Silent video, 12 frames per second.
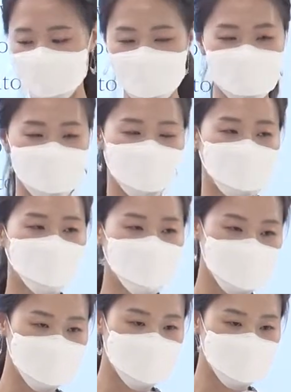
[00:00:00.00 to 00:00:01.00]
수 있으면 너무
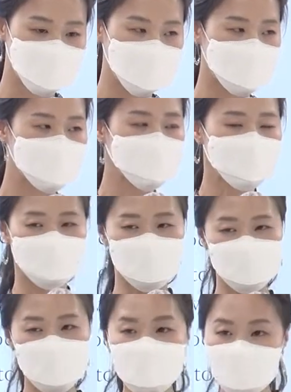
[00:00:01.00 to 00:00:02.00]
좋겠지만 그게
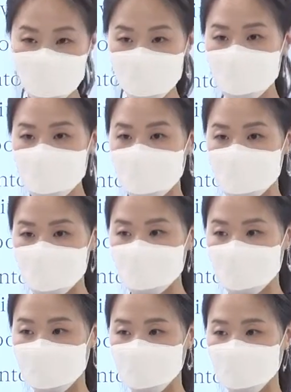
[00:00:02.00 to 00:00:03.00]
사실은 쉽지
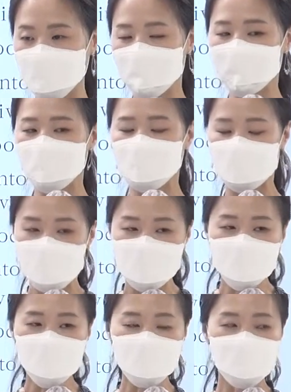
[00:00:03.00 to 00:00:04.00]
않잖아요.
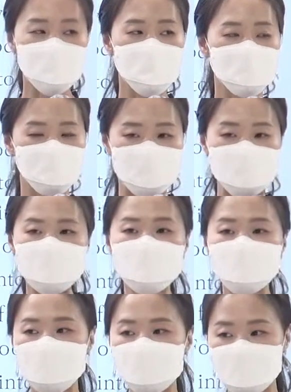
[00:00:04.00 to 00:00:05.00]
그래서
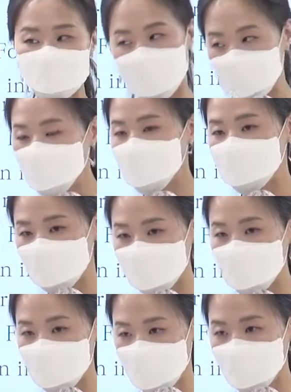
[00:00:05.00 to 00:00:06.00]
비슷한 단어의
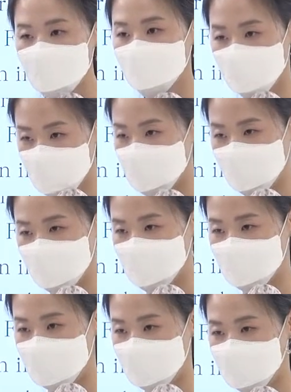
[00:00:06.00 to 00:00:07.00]
느낌이 오는 곳을
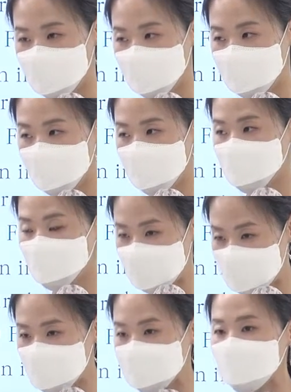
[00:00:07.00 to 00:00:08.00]
보시면 돼요.
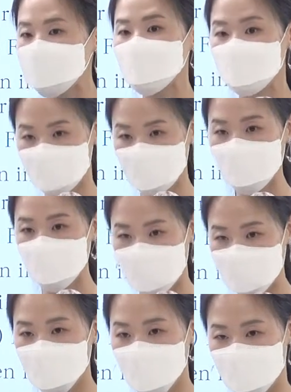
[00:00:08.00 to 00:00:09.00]
비슷한 느낌의
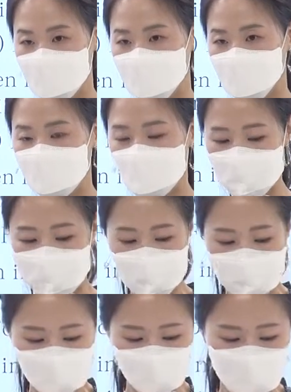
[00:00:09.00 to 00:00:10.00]
단어가 있는 곳.
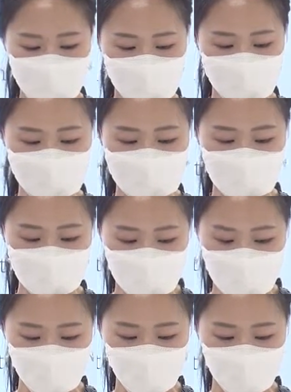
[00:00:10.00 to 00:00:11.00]
그럼 지금
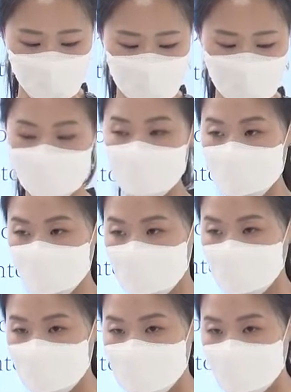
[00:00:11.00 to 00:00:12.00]
30초의 시간을
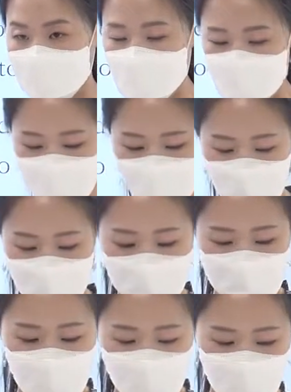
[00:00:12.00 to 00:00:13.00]
드릴 텐데
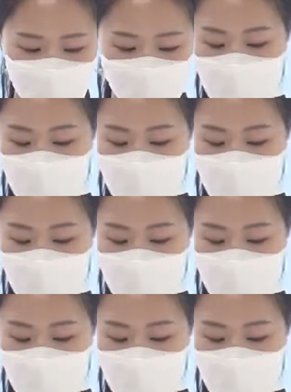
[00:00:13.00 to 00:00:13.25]
30초